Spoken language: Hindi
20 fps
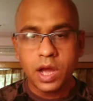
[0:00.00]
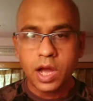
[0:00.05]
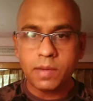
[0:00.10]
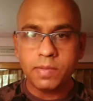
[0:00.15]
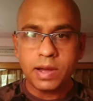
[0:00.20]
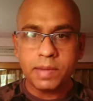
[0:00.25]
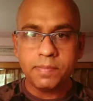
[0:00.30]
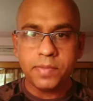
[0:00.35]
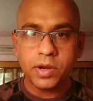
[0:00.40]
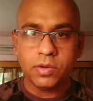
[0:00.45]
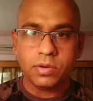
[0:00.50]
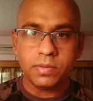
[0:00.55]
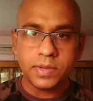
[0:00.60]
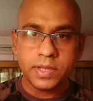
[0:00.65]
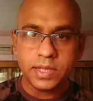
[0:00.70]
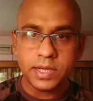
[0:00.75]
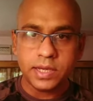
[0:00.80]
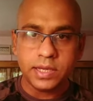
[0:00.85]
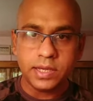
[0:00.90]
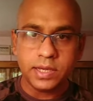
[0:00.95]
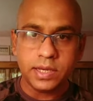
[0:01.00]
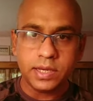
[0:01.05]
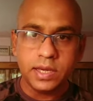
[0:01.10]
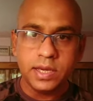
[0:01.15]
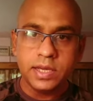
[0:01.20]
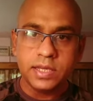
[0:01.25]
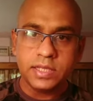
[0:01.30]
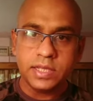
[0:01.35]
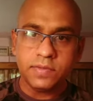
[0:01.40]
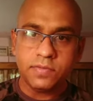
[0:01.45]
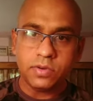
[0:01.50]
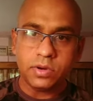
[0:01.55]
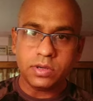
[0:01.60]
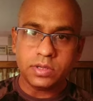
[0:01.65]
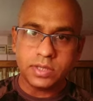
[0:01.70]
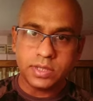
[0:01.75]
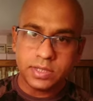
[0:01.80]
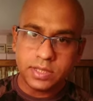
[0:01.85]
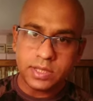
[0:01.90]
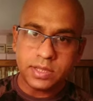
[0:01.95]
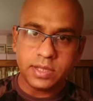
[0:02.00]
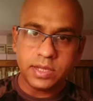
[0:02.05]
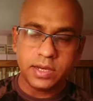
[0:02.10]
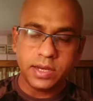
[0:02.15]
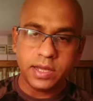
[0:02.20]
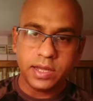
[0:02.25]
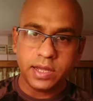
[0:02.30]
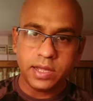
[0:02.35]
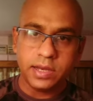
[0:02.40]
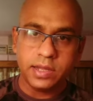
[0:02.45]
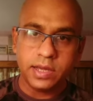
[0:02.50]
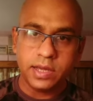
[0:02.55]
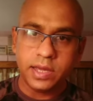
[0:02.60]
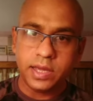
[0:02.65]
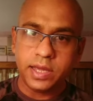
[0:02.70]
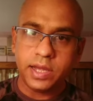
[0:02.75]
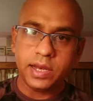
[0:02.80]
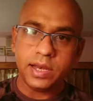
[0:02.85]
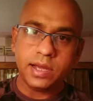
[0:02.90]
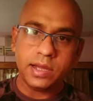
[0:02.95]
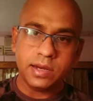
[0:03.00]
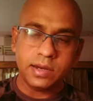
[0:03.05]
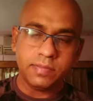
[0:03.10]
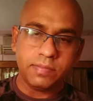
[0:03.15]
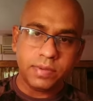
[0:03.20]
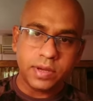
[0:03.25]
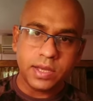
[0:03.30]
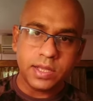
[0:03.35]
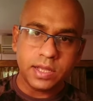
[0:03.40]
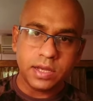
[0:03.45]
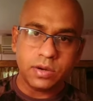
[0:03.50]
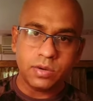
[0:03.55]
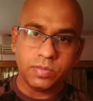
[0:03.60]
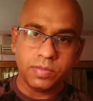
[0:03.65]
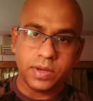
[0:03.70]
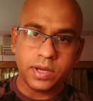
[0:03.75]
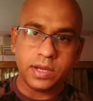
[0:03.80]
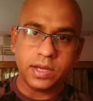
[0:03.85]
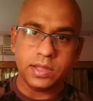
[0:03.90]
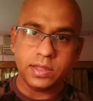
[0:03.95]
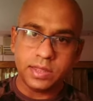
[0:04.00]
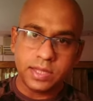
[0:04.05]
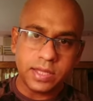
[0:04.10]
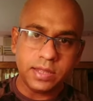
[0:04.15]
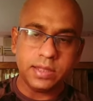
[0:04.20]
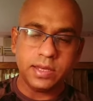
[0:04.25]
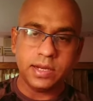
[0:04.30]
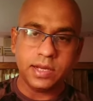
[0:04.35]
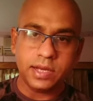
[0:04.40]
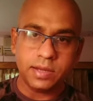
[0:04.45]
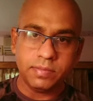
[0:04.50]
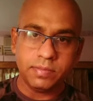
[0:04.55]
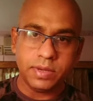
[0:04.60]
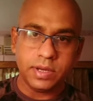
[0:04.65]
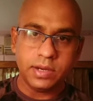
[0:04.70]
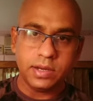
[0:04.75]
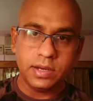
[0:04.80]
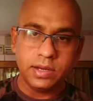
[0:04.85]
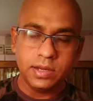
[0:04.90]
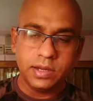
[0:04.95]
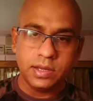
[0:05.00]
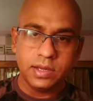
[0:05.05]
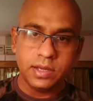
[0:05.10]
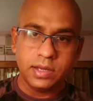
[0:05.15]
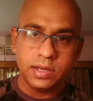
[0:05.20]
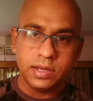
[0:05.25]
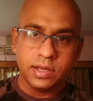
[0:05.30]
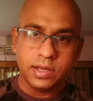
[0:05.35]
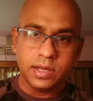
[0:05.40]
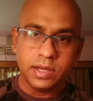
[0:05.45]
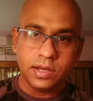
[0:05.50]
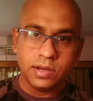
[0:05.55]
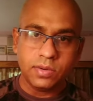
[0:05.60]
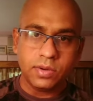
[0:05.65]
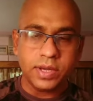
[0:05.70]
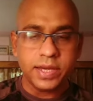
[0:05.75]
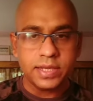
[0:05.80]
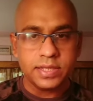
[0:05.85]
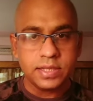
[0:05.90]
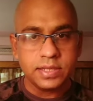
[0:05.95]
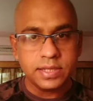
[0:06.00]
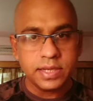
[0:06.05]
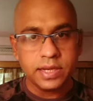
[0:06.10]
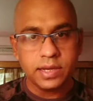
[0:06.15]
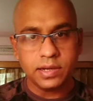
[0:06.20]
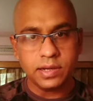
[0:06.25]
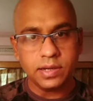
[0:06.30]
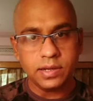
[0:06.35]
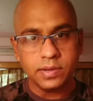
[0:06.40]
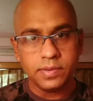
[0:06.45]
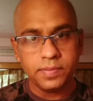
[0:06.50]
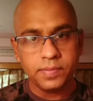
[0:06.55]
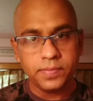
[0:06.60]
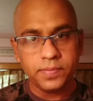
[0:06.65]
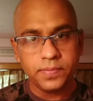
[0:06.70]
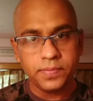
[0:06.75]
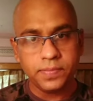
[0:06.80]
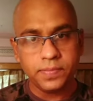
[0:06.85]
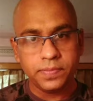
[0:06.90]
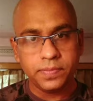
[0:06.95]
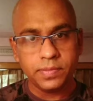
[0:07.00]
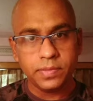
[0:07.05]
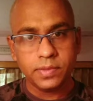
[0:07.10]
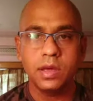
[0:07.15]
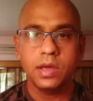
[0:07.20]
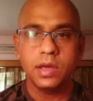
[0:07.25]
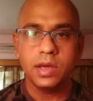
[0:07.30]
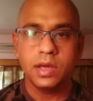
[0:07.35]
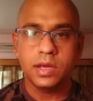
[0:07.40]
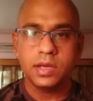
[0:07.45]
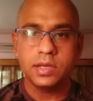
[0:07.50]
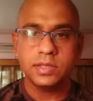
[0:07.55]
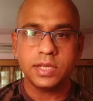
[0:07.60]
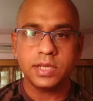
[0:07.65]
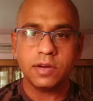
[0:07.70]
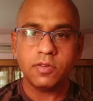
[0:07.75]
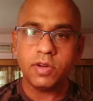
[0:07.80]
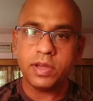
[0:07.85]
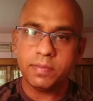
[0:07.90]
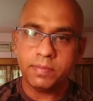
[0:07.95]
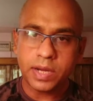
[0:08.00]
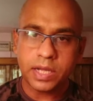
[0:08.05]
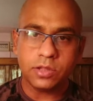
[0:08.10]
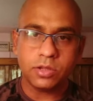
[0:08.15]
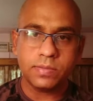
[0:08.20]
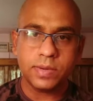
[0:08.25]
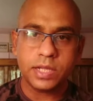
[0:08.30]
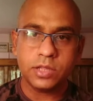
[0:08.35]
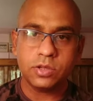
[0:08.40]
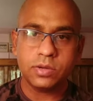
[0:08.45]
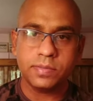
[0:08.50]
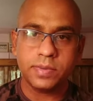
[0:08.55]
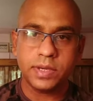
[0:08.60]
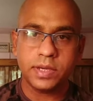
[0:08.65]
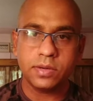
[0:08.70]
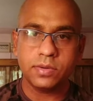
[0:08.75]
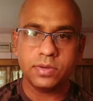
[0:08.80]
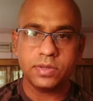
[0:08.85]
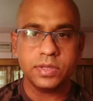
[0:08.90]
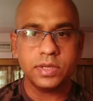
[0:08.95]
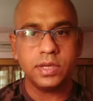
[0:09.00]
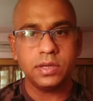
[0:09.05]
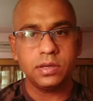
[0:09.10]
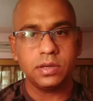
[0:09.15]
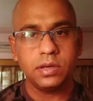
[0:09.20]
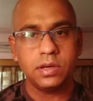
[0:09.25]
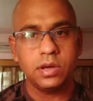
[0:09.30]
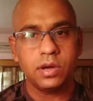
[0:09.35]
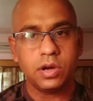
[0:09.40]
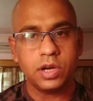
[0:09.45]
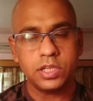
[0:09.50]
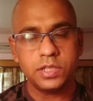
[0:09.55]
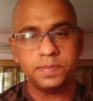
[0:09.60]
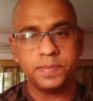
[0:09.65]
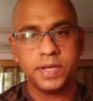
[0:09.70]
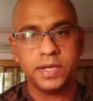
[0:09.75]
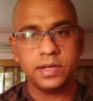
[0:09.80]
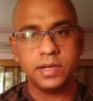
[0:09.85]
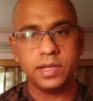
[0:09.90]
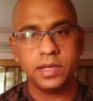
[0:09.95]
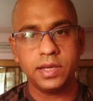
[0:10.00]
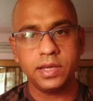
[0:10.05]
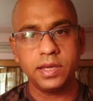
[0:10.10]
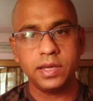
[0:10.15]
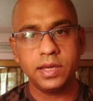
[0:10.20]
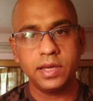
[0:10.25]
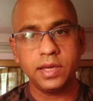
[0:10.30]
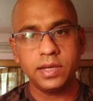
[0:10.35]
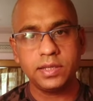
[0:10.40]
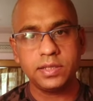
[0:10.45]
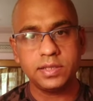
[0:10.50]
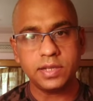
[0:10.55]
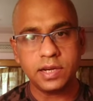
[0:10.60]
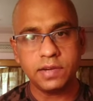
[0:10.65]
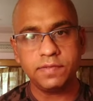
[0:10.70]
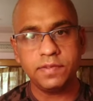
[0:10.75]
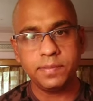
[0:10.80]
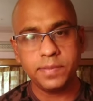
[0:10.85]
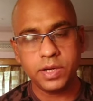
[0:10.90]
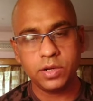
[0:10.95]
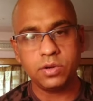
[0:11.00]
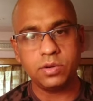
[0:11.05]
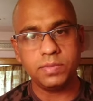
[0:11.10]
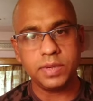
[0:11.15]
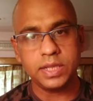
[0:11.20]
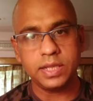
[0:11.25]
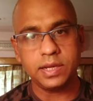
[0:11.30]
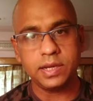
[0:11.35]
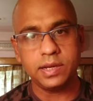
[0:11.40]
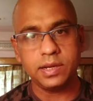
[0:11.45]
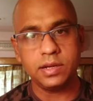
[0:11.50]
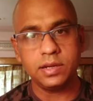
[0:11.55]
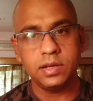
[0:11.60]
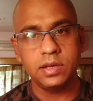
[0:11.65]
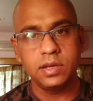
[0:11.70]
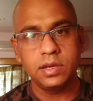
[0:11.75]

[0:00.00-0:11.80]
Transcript: अब आप मेरे को बताइए सिर्फ ऑक्सीजन देने के लिए एक लाख नब्बे हज़ार रुपये का तीन दिन का बिल कोई कैसे सहेगा सर वही बातों बातों में उसी हॉस्पिटल के एक स्टाफ ने मेरे को बताया